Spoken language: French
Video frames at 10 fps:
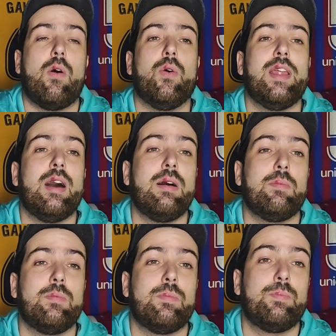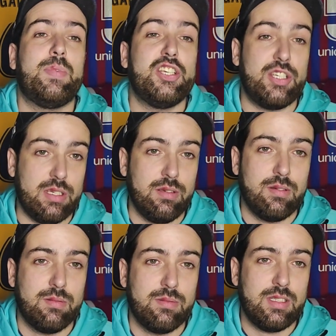On a pêché
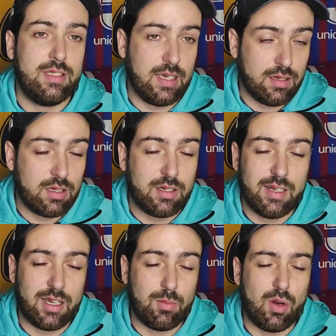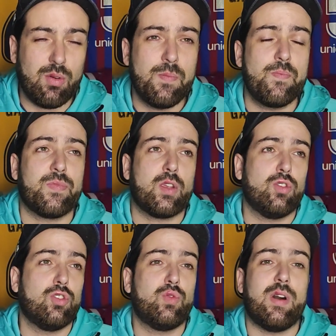hier, clairement.
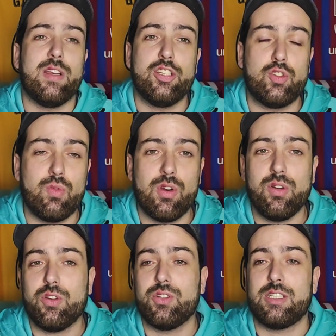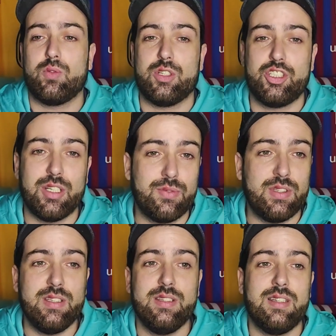Que ce soit les joueurs, que ce soit
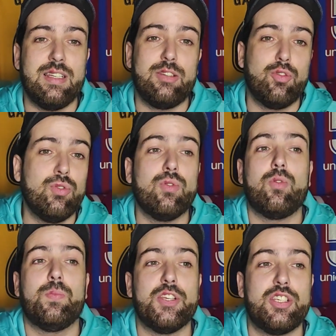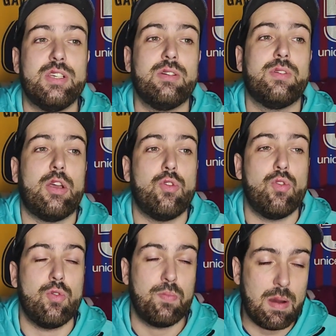Xavi, les deux ont pêché. On a
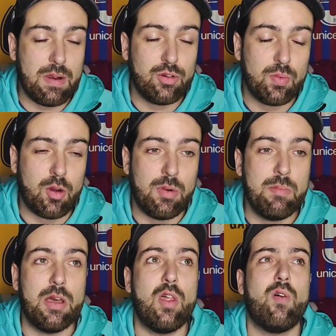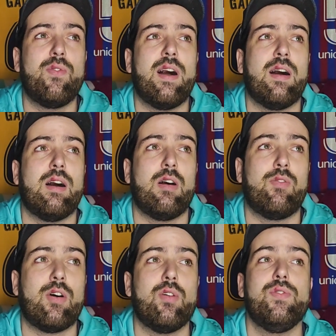eu pas mal de problèmes. Maintenant, on va
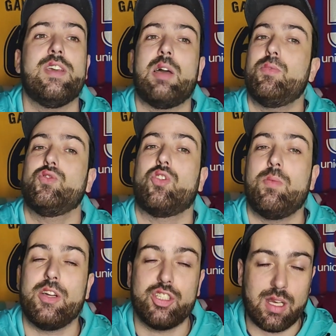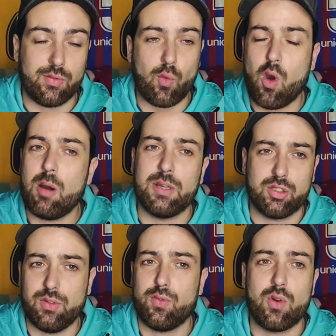revenir un peu sur le match à froid
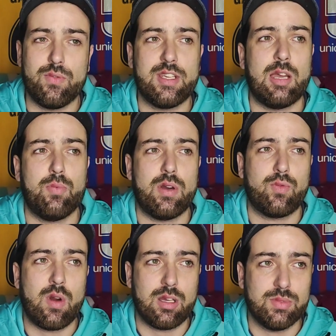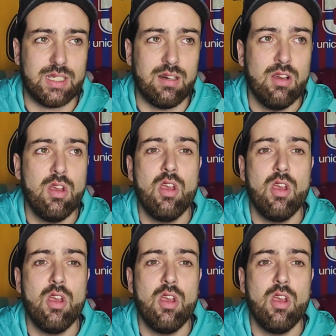parce qu'il faut revenir un peu à froid comme ça.